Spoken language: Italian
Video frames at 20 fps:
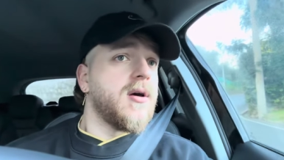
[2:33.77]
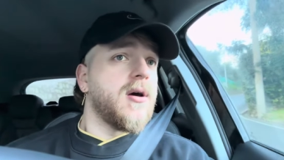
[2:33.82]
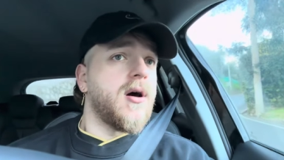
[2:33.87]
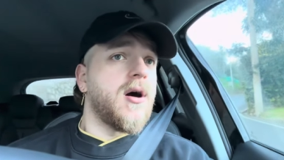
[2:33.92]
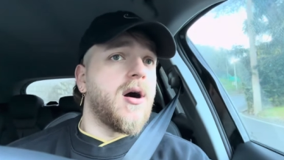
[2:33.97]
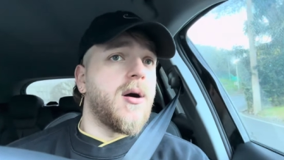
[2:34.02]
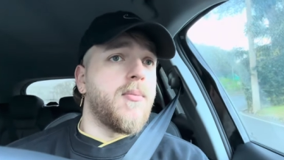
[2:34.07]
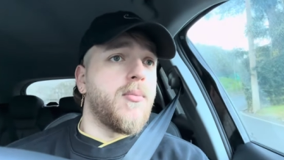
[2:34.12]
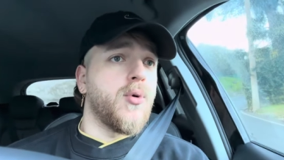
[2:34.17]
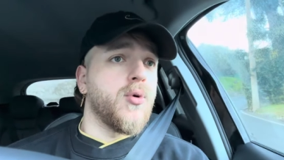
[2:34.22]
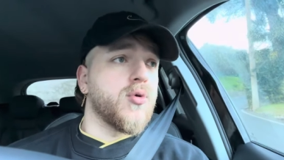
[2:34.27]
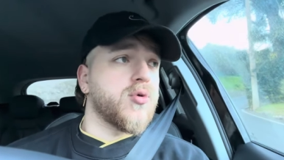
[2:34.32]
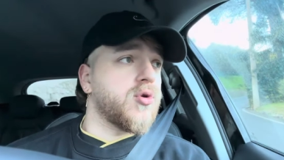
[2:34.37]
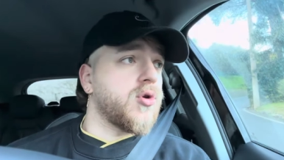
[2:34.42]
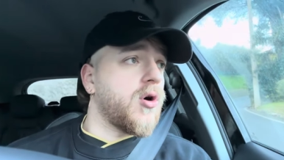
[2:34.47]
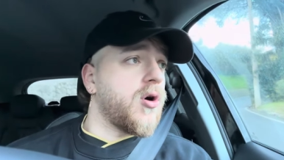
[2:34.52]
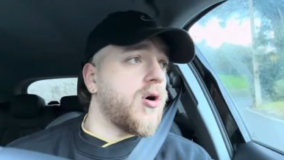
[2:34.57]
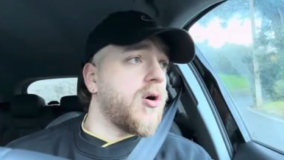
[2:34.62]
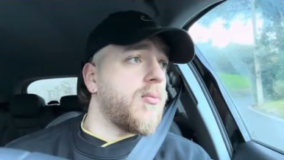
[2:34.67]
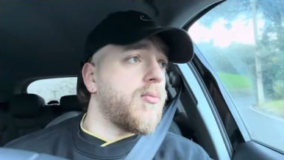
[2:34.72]
eh,
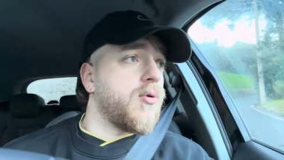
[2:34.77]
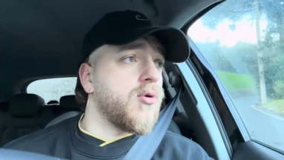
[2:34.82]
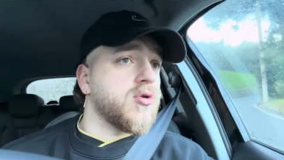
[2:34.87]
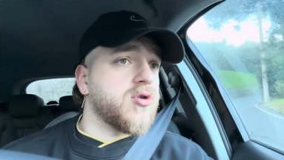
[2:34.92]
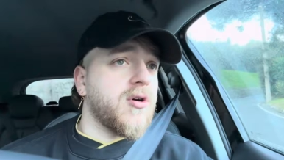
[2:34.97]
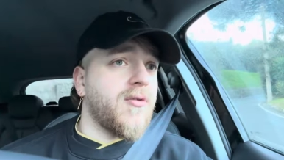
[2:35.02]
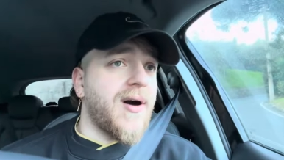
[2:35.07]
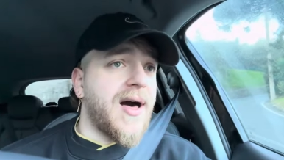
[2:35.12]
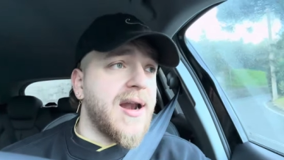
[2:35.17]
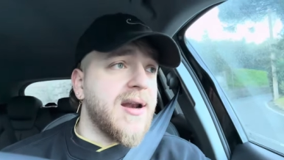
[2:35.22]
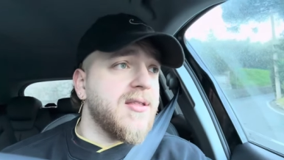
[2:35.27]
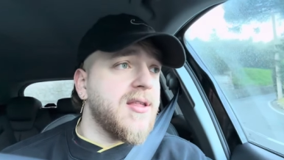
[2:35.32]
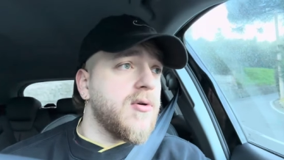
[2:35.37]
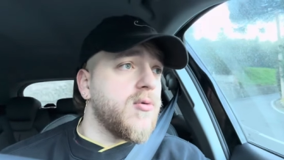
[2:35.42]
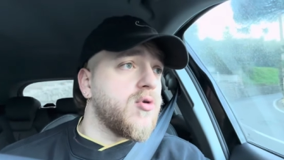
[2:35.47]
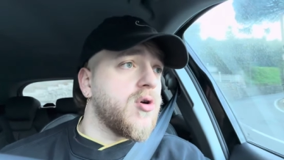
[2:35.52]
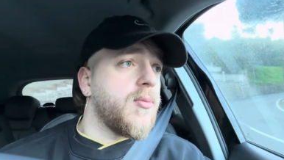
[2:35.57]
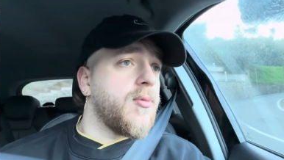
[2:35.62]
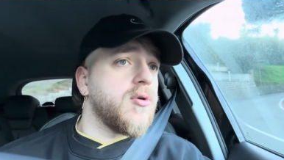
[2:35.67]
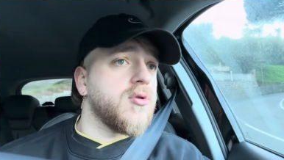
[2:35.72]
molto, molto valide,
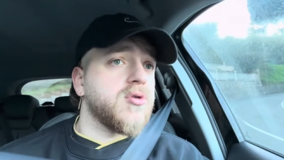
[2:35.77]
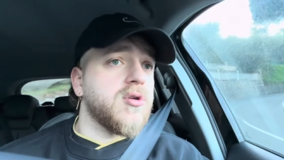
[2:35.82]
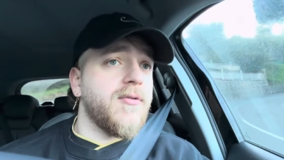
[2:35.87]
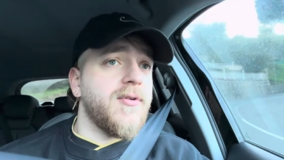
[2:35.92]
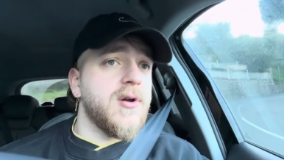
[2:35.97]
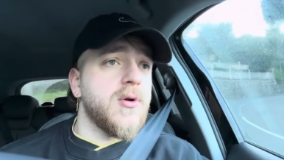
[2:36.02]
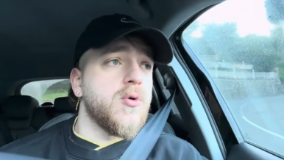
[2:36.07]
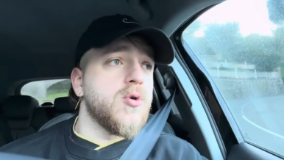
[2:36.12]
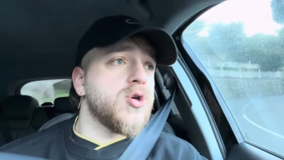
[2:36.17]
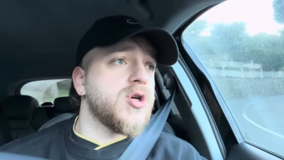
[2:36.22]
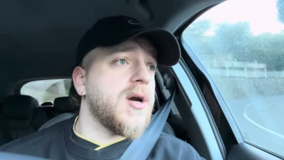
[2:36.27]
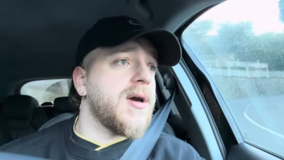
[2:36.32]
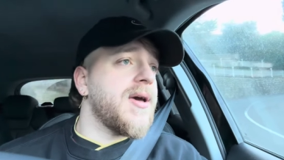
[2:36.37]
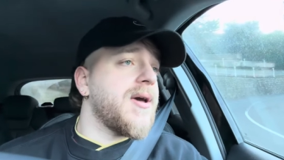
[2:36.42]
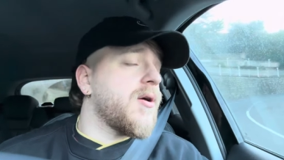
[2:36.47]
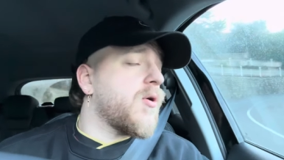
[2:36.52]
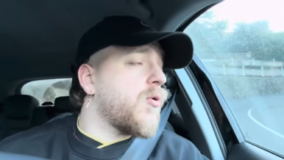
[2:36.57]
uno molto veloce e